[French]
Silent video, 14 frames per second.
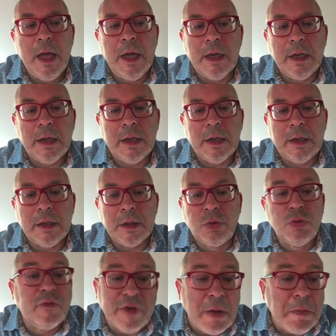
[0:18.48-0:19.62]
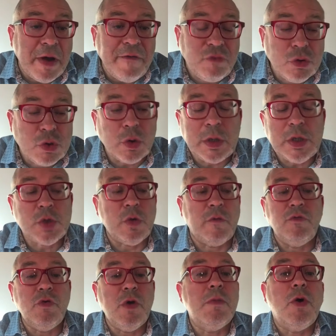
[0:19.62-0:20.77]
euh, tout, enfin bref, tous ceux qui sont
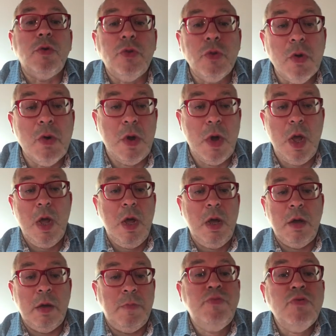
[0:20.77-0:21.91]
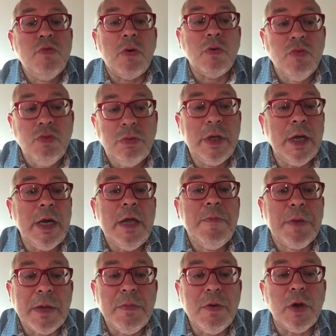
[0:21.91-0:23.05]
venus à Bordeaux euh, pour goûter les
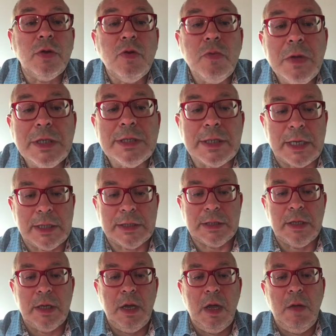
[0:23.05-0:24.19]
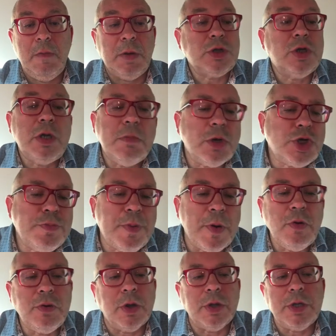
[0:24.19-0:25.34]
primeurs 2016. Personnellement, je n'ai pas eu
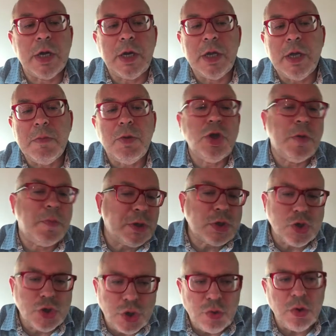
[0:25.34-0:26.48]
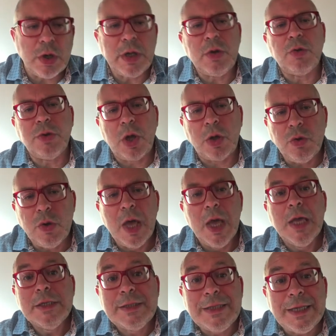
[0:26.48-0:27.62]
le temps d'y aller, mais d'après ce que j'ai lu dans les comptes rendus,
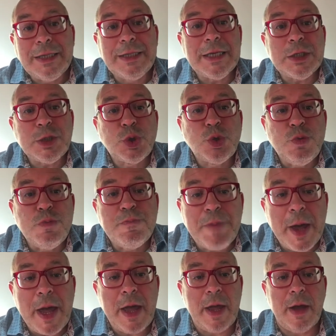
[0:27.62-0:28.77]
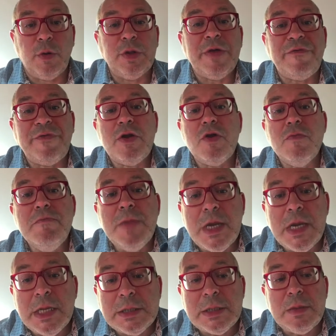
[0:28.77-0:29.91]
c'était super. On a fait le
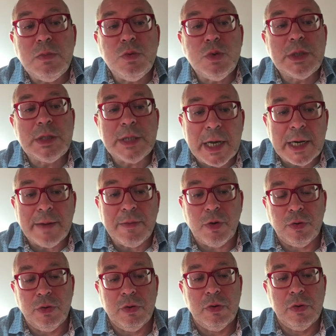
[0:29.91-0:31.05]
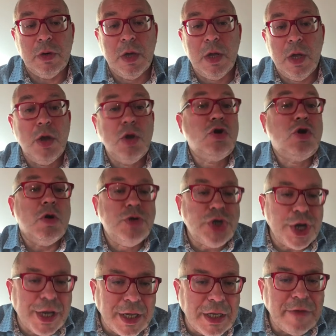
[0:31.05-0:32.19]
millésime du siècle à Bordeaux. Comme
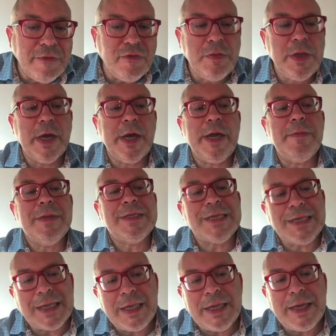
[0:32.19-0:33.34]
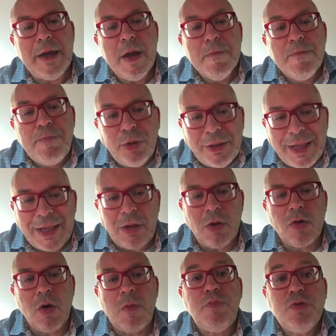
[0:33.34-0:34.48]
chaque année, vous me direz, mais cette année, peut-être
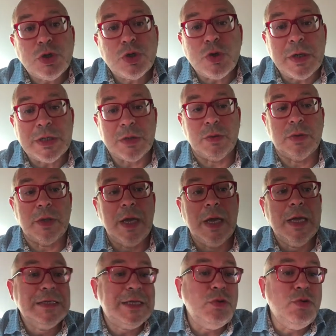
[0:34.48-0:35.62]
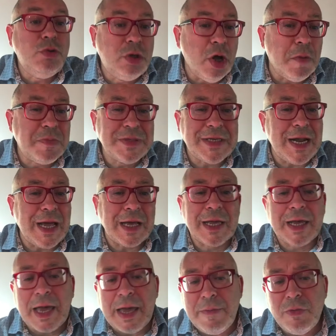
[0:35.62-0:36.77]
encore plus que les autres. C'est du top, c'est la
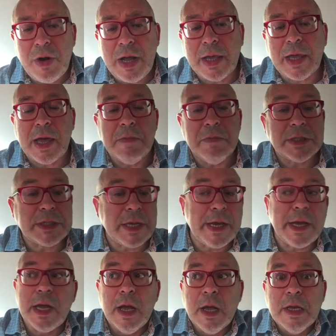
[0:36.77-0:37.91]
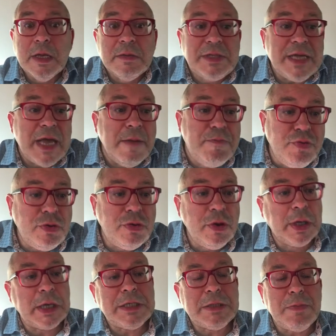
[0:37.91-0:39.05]
crème de la crème. C'est un but de
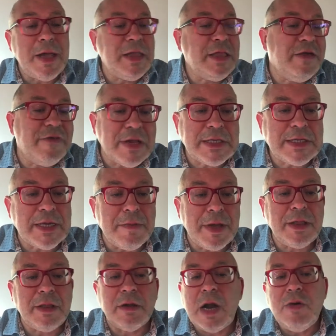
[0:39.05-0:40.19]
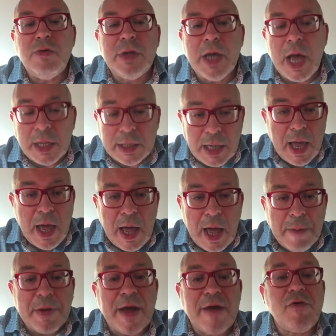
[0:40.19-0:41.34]
Griezmann des 25 mètres dans la lucarne
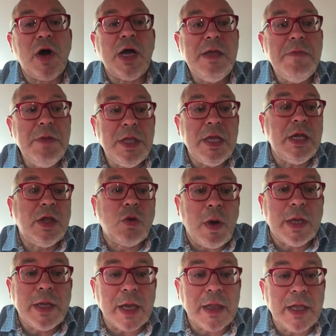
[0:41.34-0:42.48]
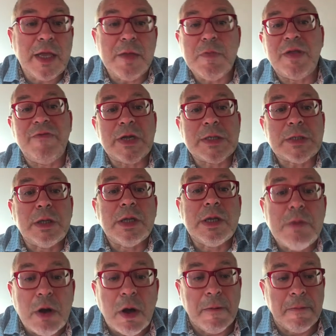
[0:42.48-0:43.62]
après avoir éliminé les trois quarts de l'équipe adverse en
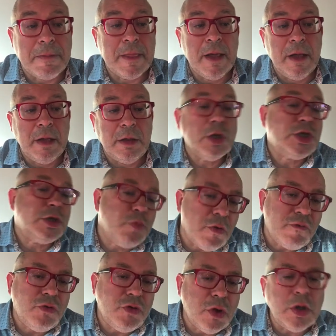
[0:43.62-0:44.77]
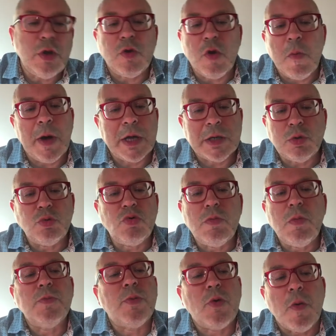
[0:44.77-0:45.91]
dribblant. Non, c'est pour vous donner une comparaison que tout le
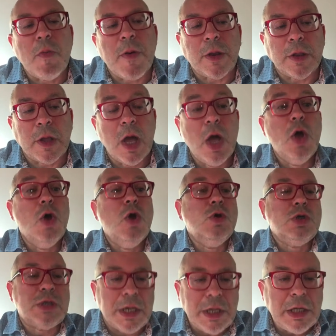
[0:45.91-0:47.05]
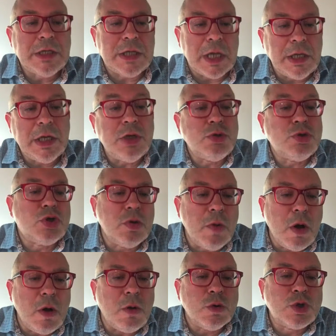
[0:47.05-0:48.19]
monde peut comprendre. Cela dit, cela dit,
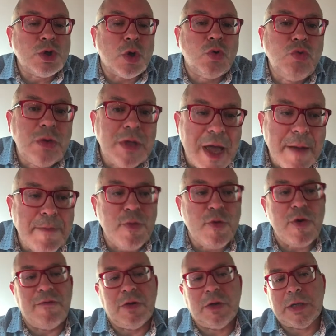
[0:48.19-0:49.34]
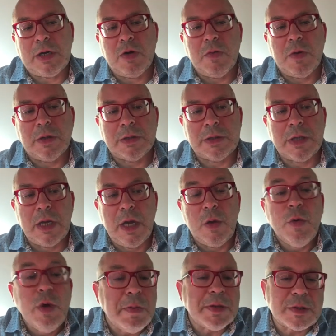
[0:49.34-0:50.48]
justement, on s'en doutait un peu avant que ça commence.
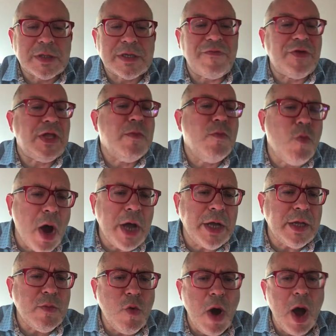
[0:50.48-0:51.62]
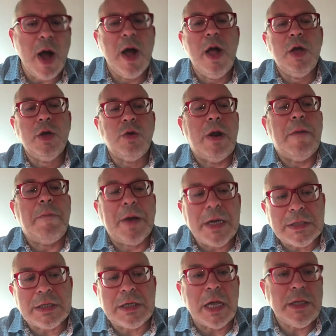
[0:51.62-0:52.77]
Oui, parce que ça fait des mois et des mois que la
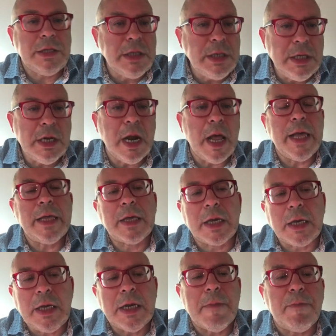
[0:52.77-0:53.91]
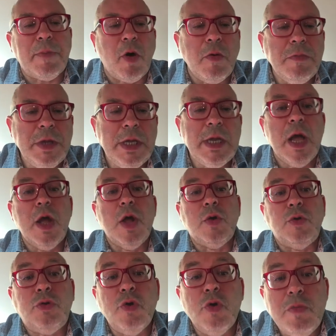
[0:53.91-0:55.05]
presse l'a dit, l'a écrit, l'a promis.
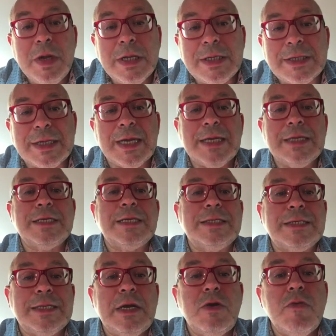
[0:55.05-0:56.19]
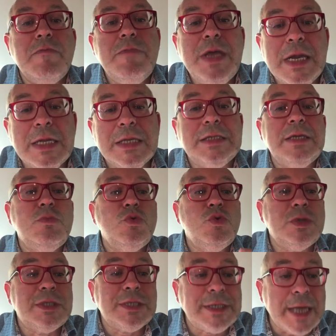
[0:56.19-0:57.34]
2016, c'est le millésime du
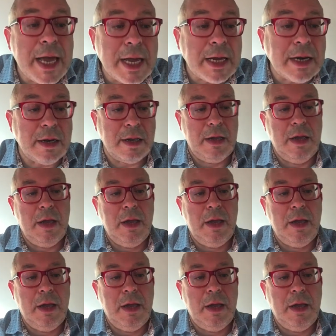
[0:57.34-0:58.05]
siècle.